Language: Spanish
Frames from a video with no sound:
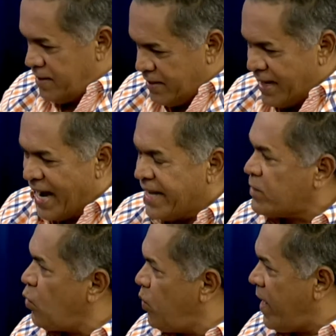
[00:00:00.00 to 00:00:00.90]
la
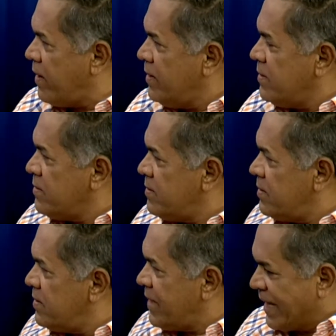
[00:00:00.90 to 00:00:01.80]
lectura
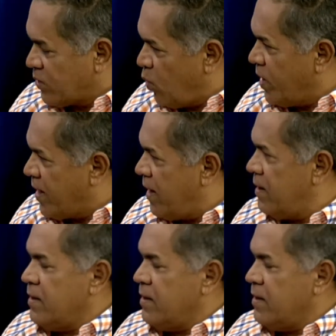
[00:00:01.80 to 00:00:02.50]
católica,